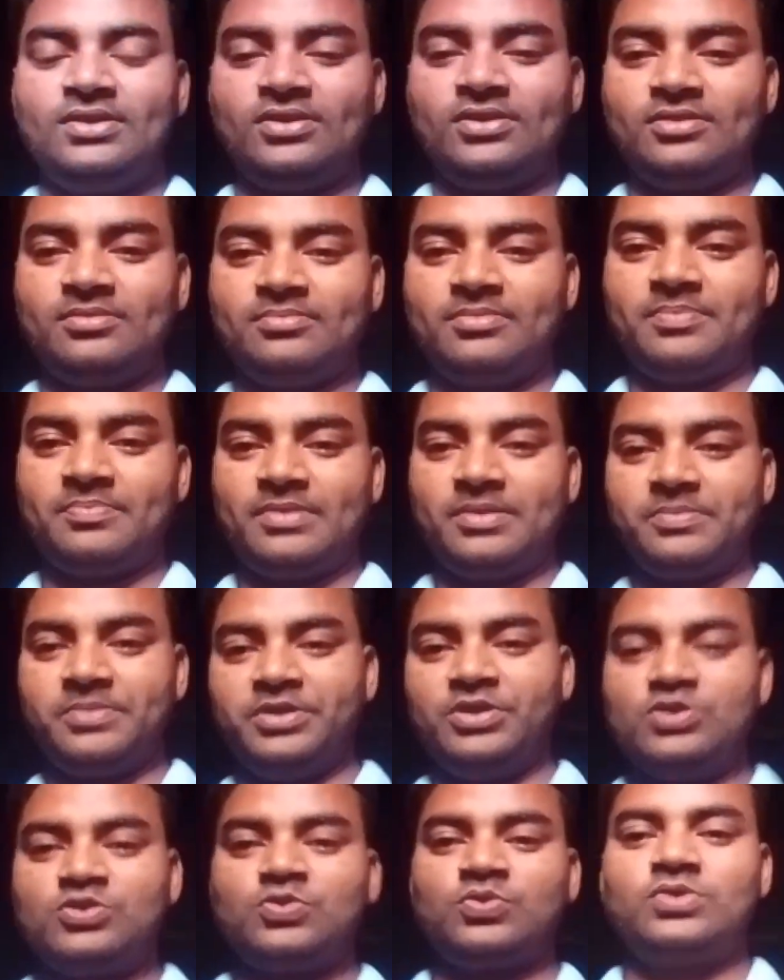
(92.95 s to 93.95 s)
और मैं अपना
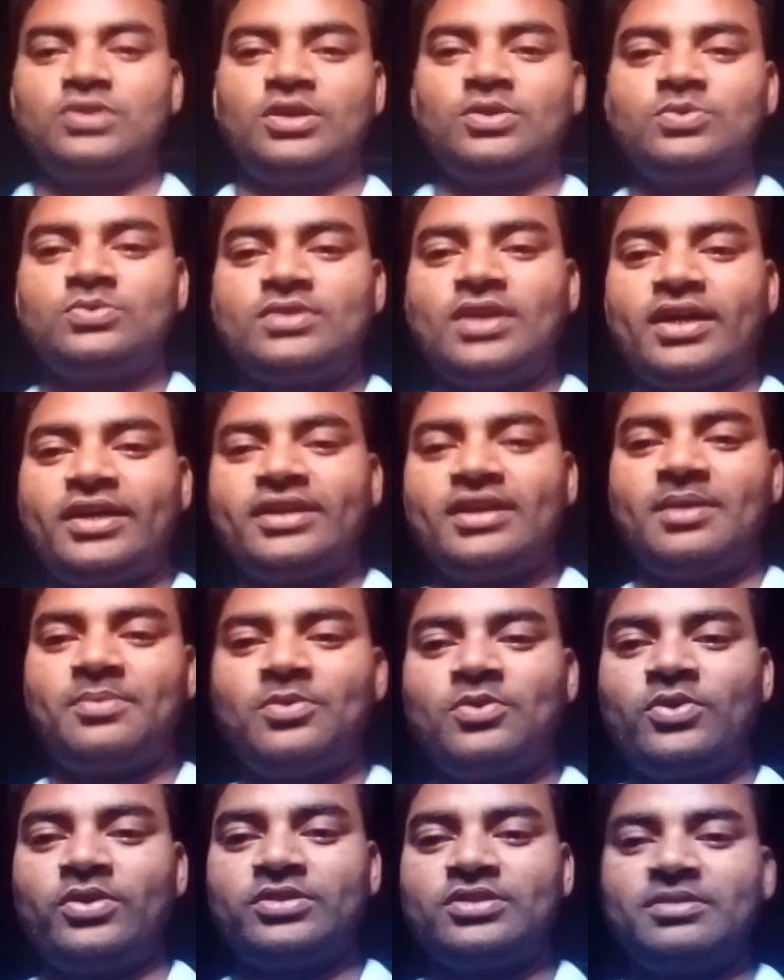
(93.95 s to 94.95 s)
वीडियो शूट करूँ ताकि
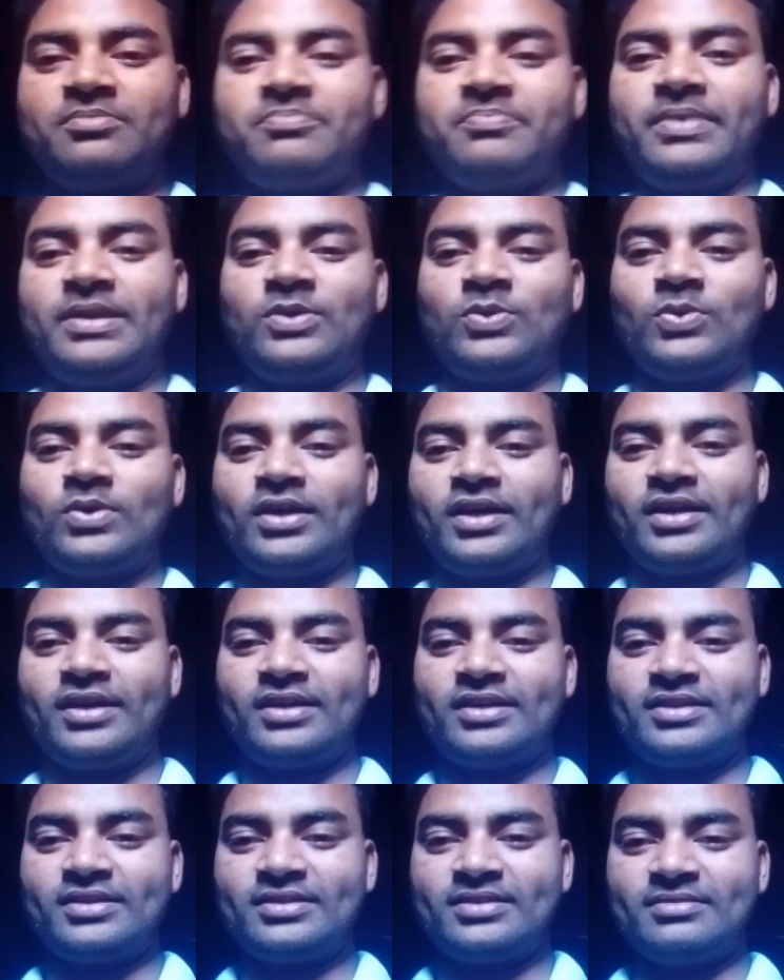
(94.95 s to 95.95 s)
आपको एकदम बिल्कुल
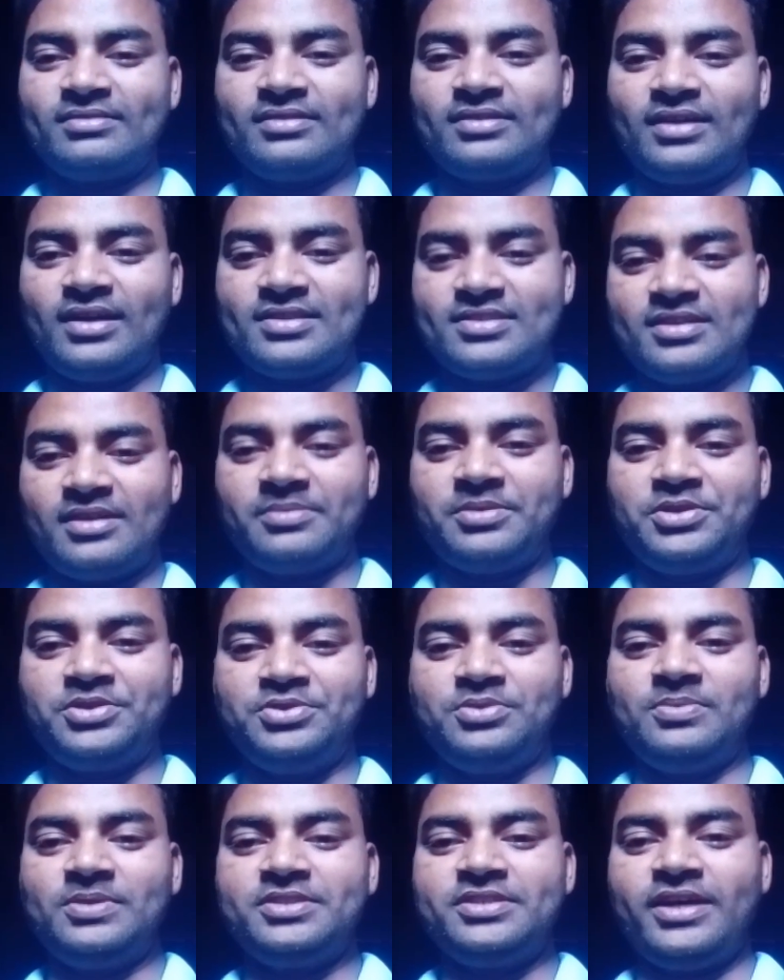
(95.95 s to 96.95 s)
अच्छा
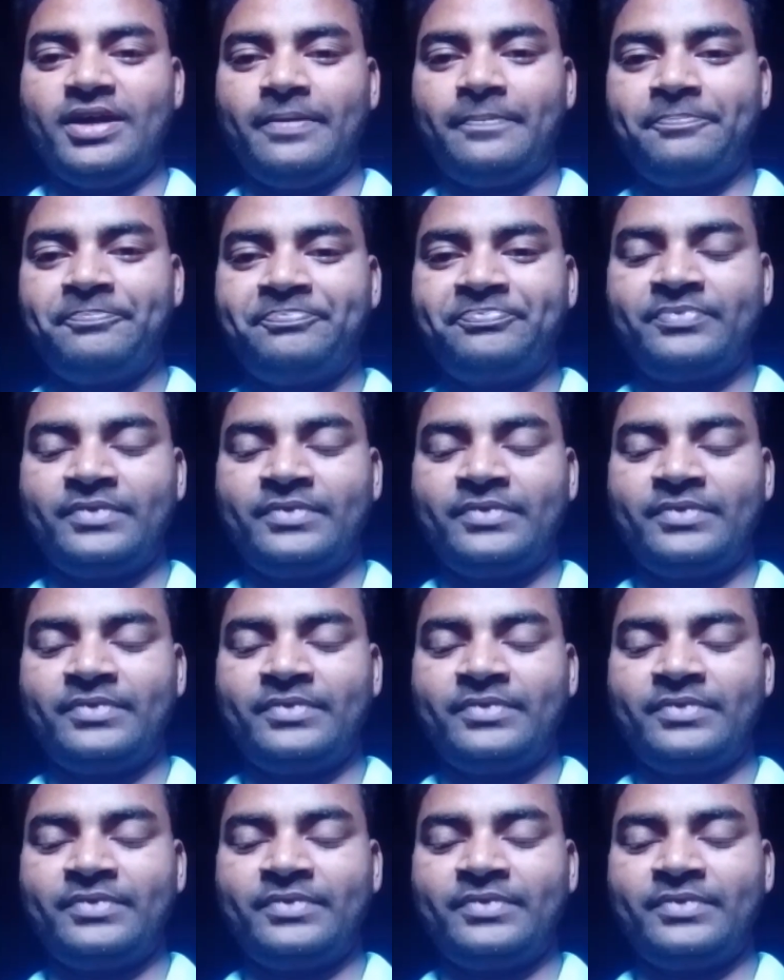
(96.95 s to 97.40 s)
वीडियो बन जाए